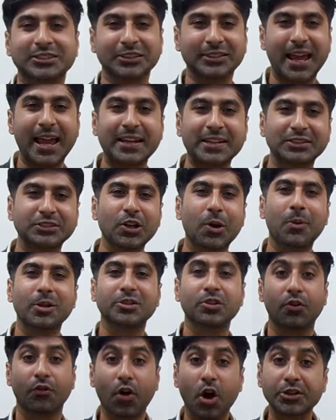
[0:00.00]
तो थैंक यू सो
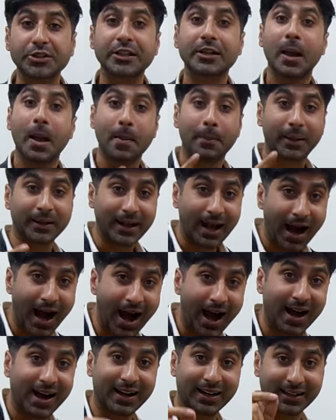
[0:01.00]
मच फॉर वॉचिंग बट
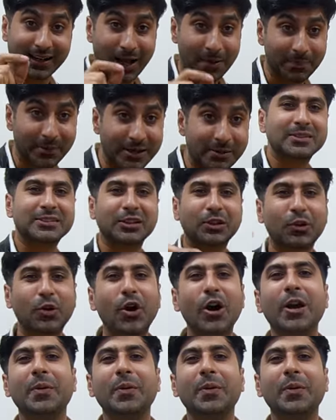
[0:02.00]
हाँ अगर आप इनमें से